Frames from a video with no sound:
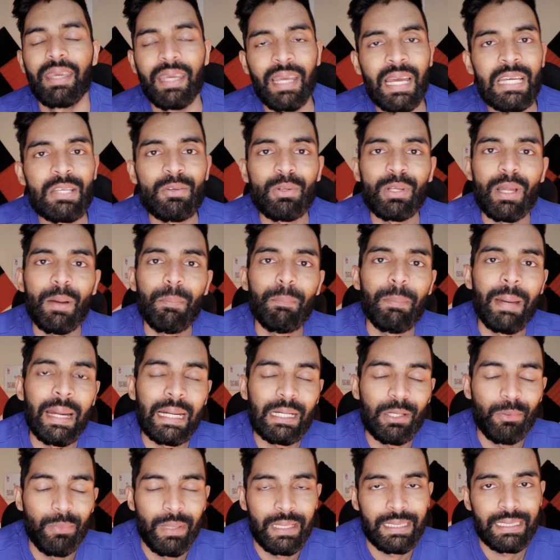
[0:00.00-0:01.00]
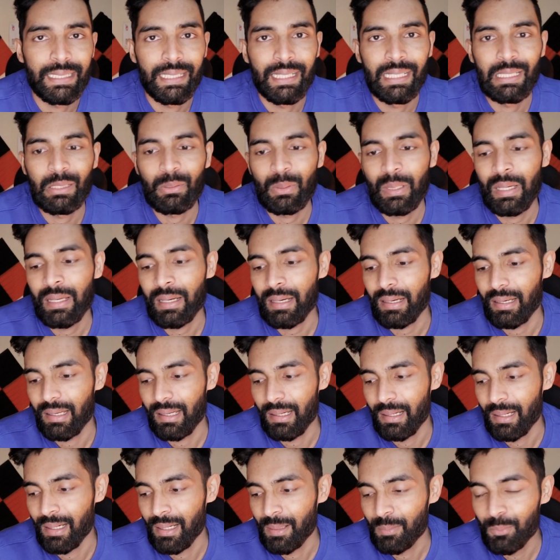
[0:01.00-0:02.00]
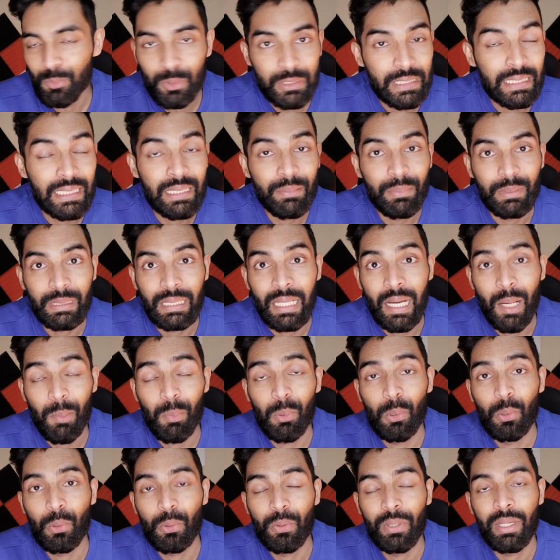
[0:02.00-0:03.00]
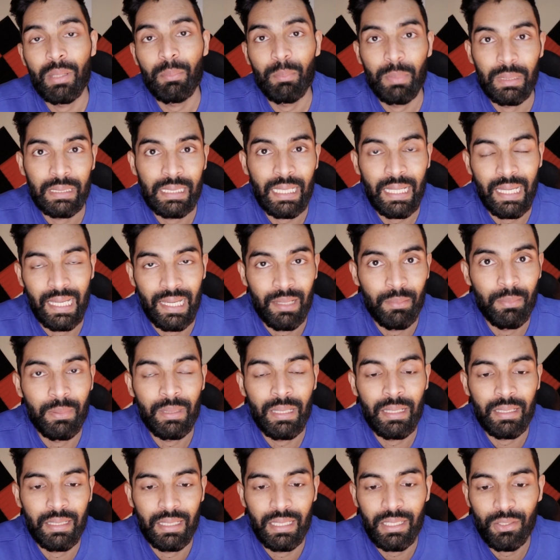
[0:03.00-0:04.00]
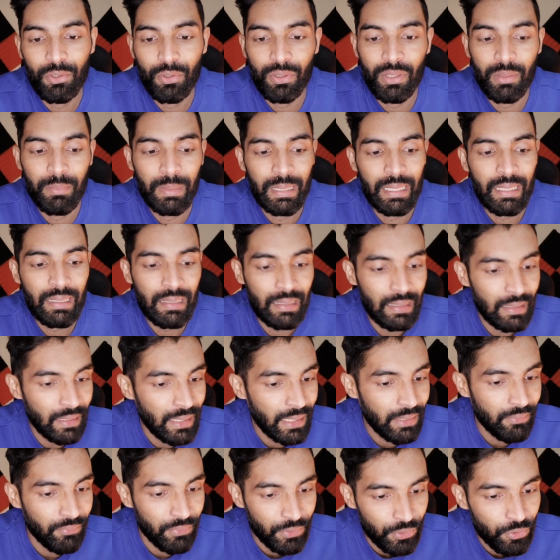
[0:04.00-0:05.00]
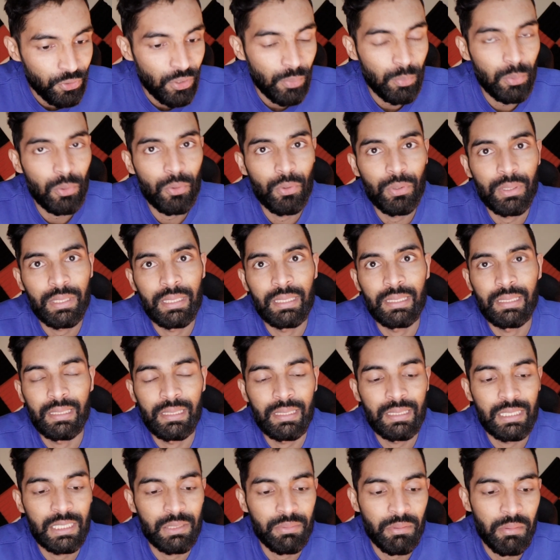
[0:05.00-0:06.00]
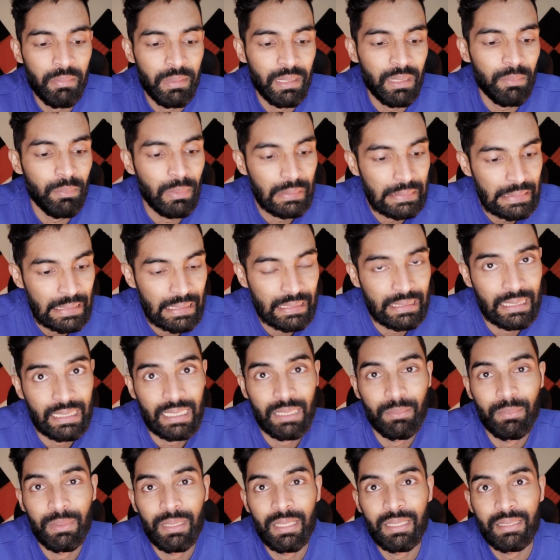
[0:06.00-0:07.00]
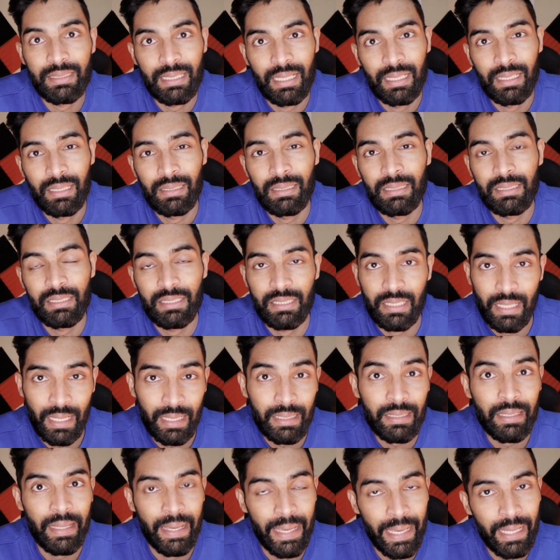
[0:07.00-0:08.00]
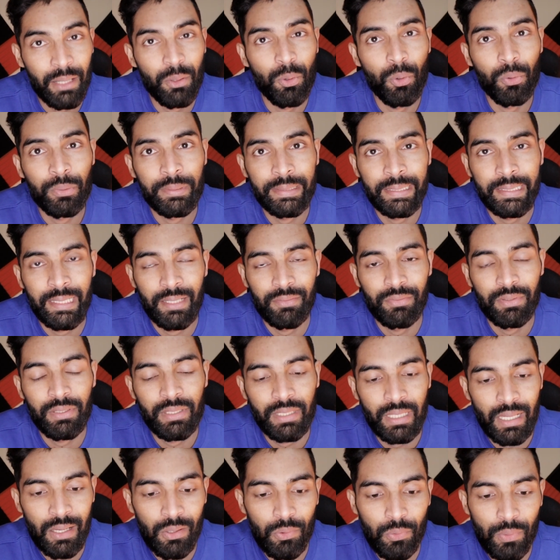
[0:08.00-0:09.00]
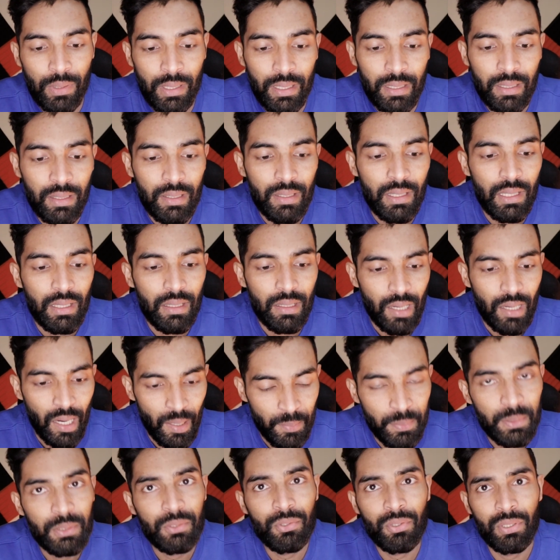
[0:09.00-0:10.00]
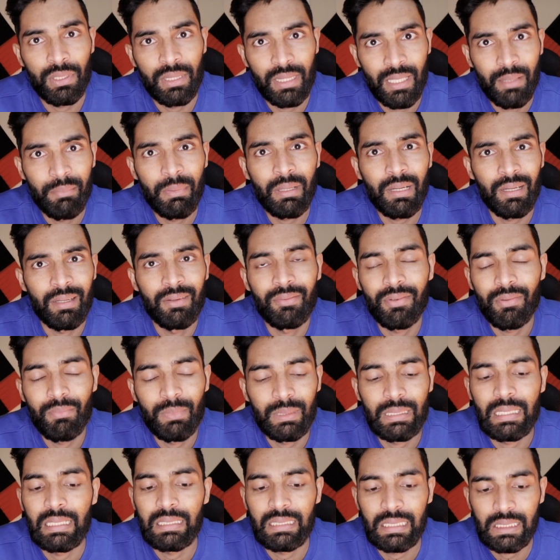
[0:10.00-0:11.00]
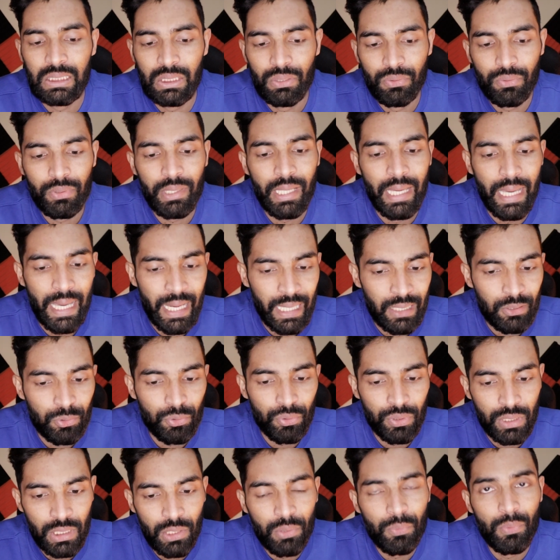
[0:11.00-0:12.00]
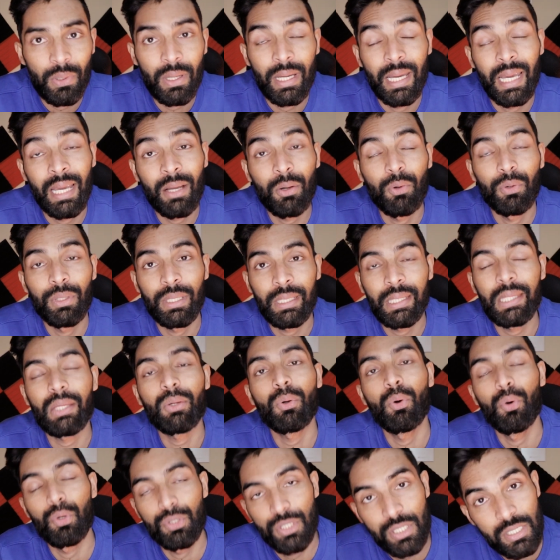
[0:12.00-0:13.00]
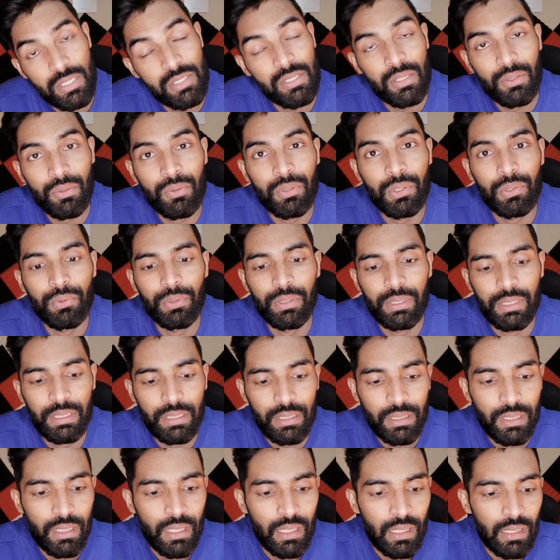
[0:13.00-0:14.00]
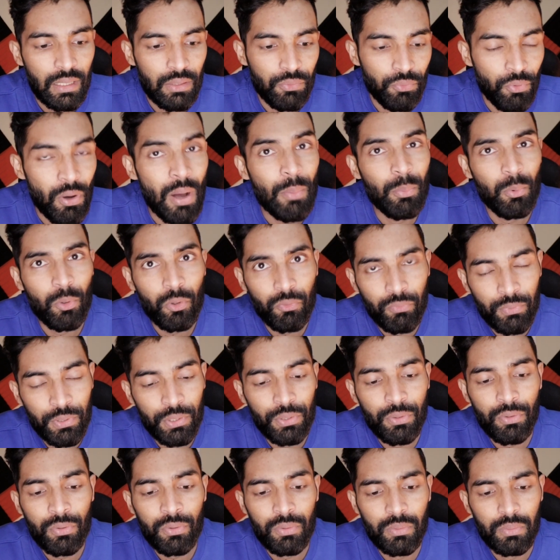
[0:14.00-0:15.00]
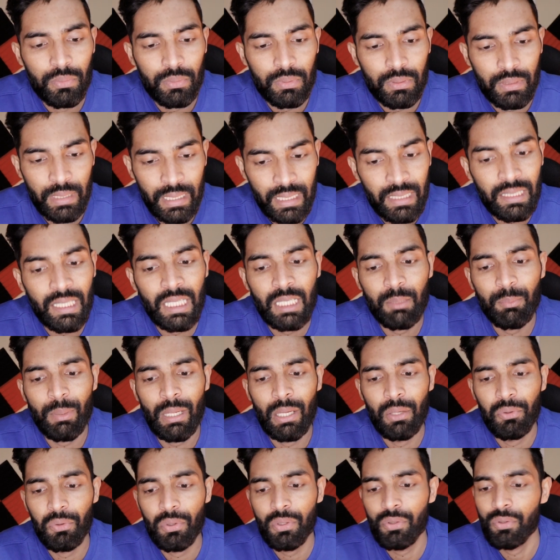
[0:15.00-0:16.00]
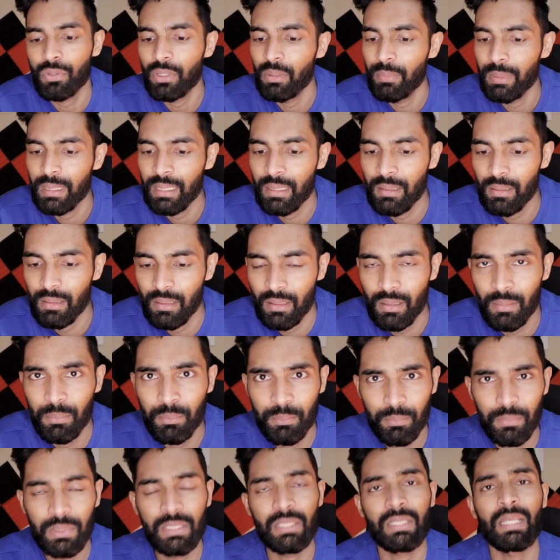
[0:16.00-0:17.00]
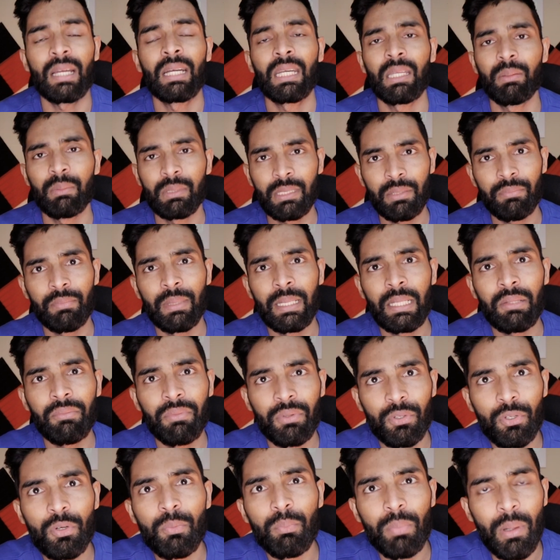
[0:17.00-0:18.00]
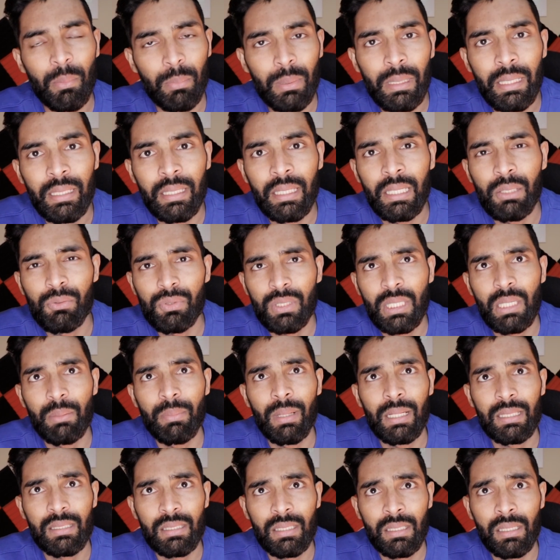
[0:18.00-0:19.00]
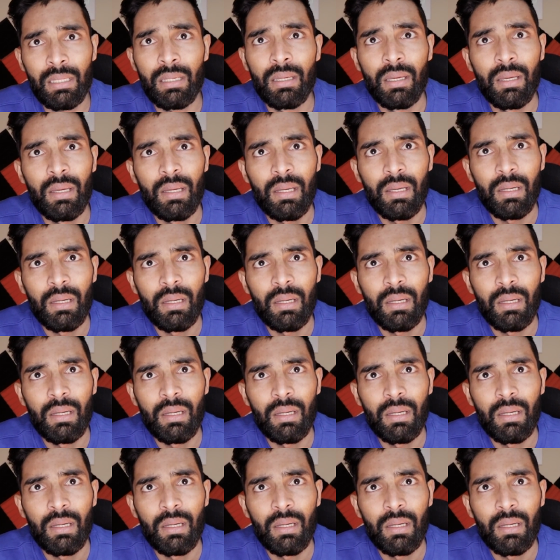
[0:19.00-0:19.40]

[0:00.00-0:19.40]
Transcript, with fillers: हे गाइस वेलकम बैक टू माय चैनल तो यार आ, मुझे नहीं पता आप लोग को ये पता है भी या नहीं क्योंकि मैंने कल एक वीडियो अपलोड की थी जिसमें मैंने बताया था कि मेरे चैनल शायद हैक हो गया या फिर क्या हुआ है अभी तो इतना मैं कंफर्म बता सकता हूँ कि हैक तो नहीं हुआ हैक होने की कोशिश ज़रूर हुई थी वो आप लोग वीडियो नहीं देख पाएंगे क्योंकि मैंने स्टार्टिंग में जब मैंने वीडियो पब्लिक की उसके बाद से